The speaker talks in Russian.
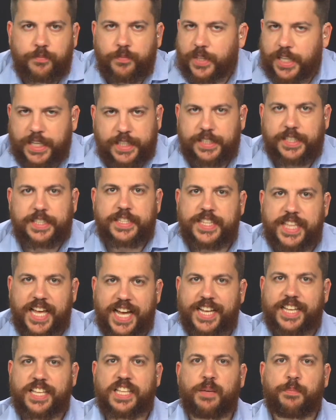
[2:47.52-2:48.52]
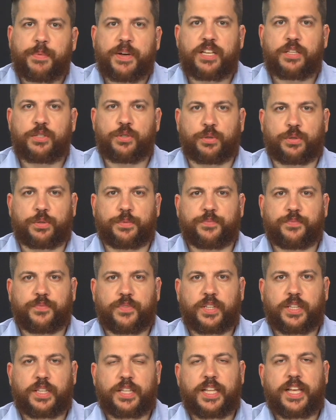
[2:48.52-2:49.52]
Нет, так не пойдет.
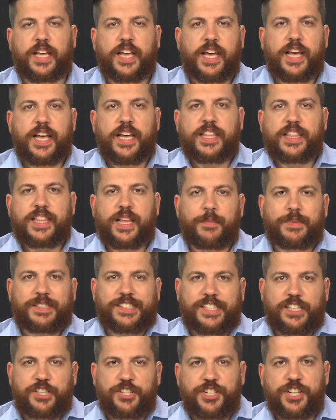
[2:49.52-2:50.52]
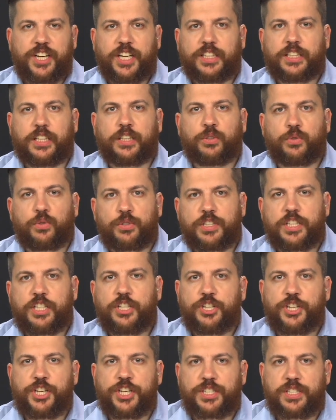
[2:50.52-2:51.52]
Нам сначала нужны
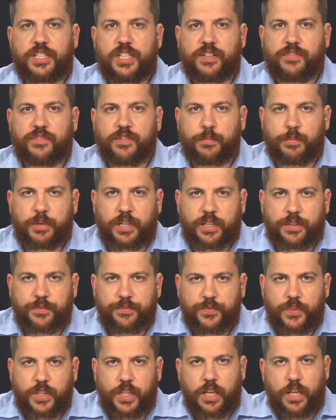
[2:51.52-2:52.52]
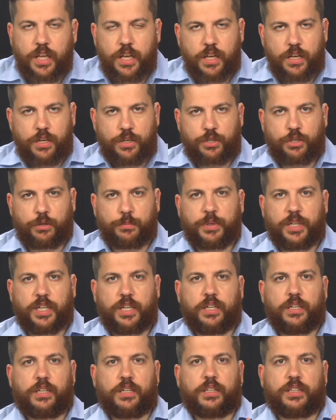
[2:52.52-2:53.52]
честные выборы –
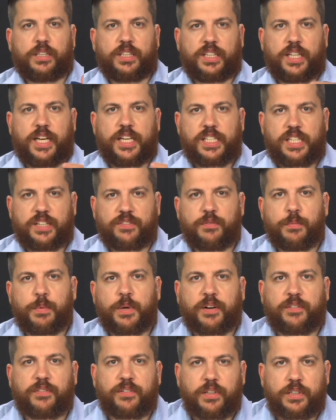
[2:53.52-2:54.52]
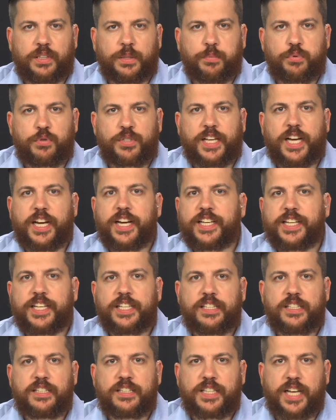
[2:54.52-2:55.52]
чтобы до этих выборов допускали
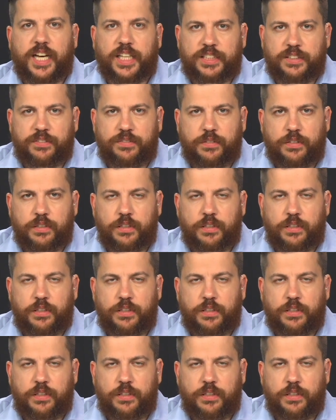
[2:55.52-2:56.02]
кандидатов,